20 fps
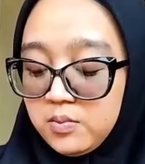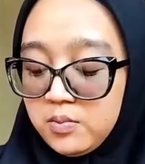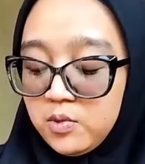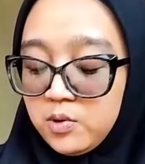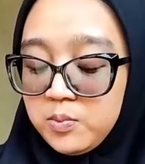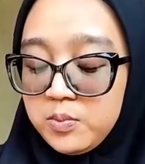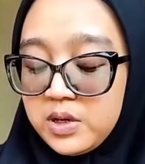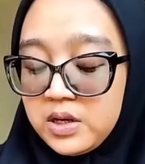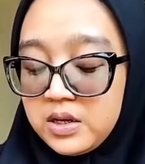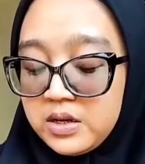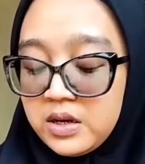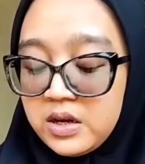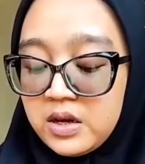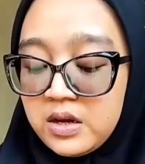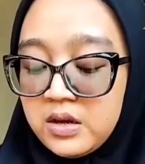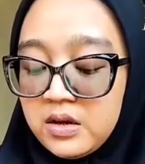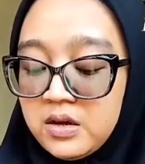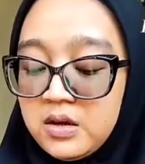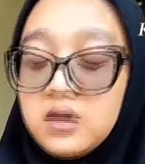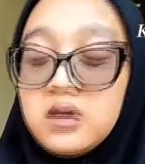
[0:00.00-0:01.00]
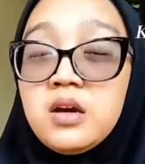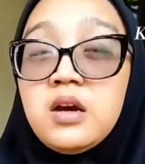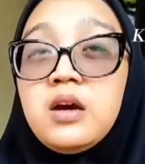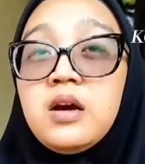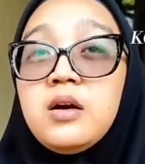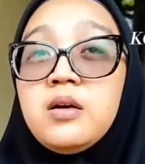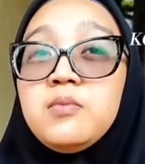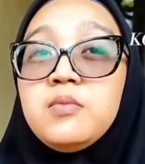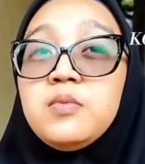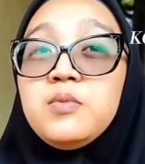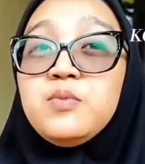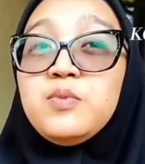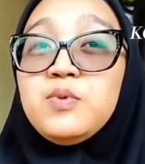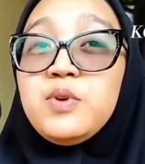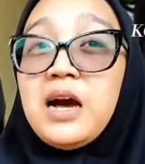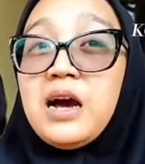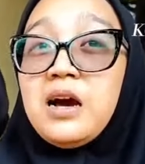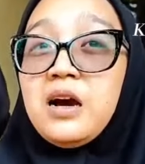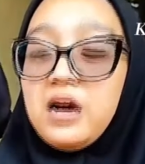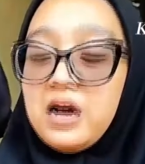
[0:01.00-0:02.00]
mobilnya
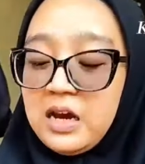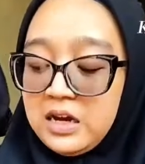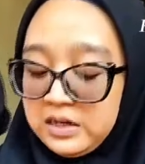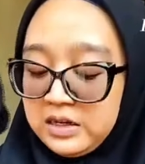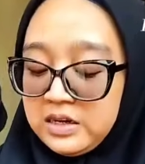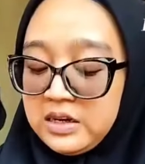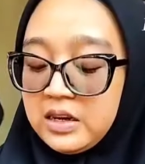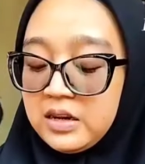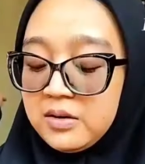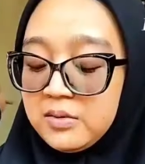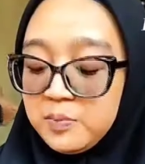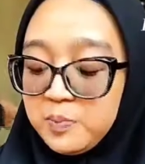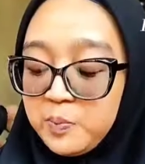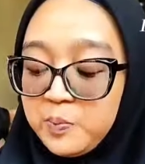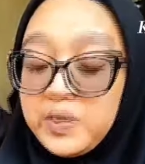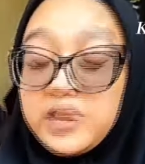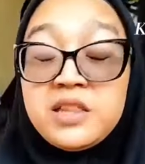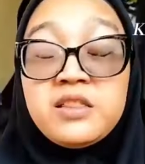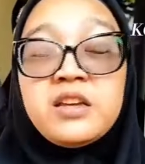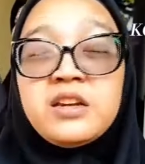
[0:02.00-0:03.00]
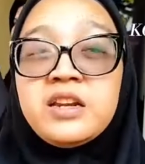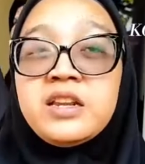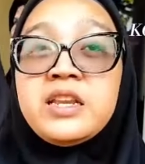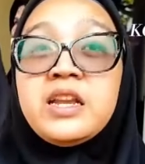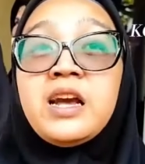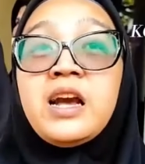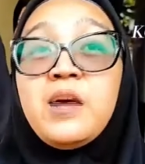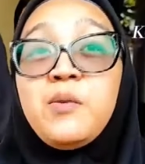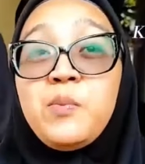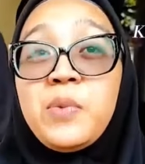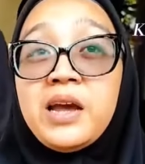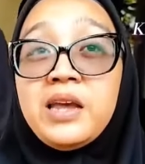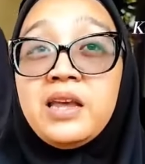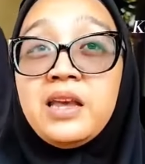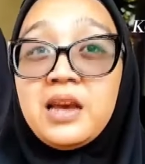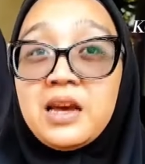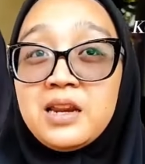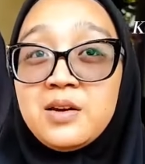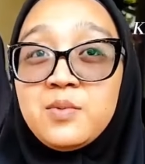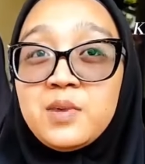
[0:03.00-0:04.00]
e, artinya maintenance-nya nggak
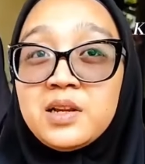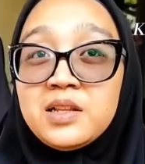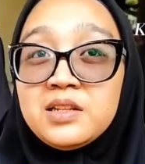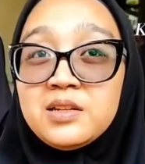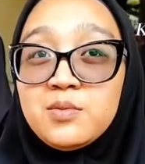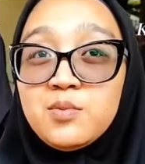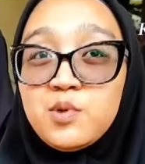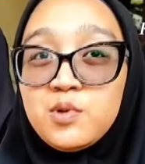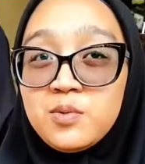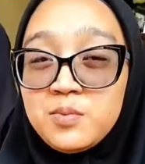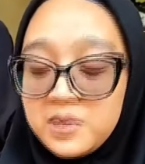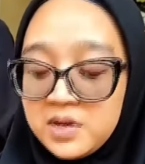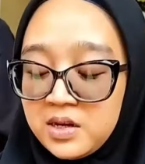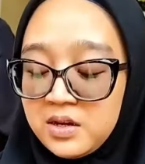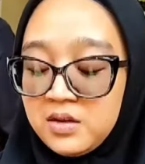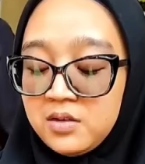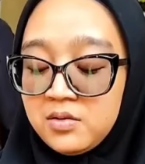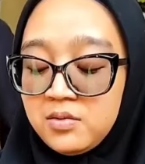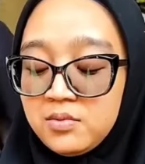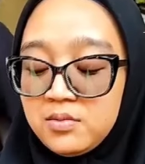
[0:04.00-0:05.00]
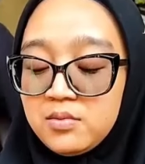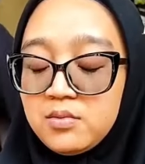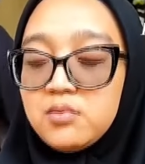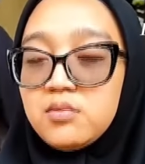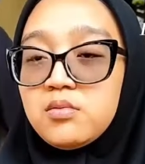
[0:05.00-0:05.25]
baik kan buat sebelumnya gitu